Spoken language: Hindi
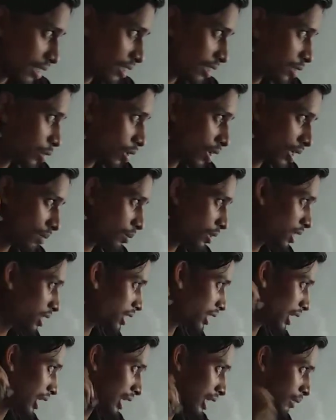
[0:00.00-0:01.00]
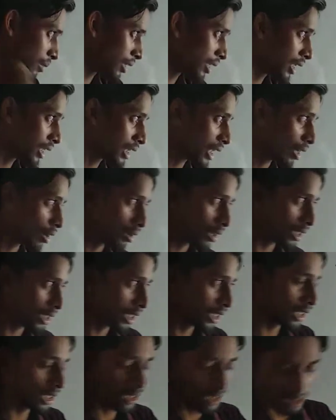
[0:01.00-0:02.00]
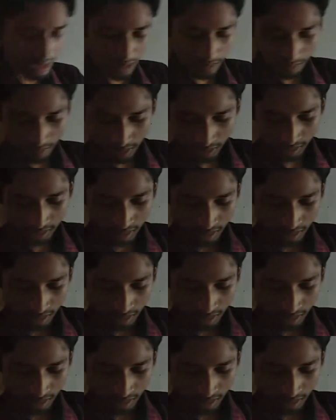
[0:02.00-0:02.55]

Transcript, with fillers: की सोलह बीस टका लगभग देता होगा टेक्निकल सब में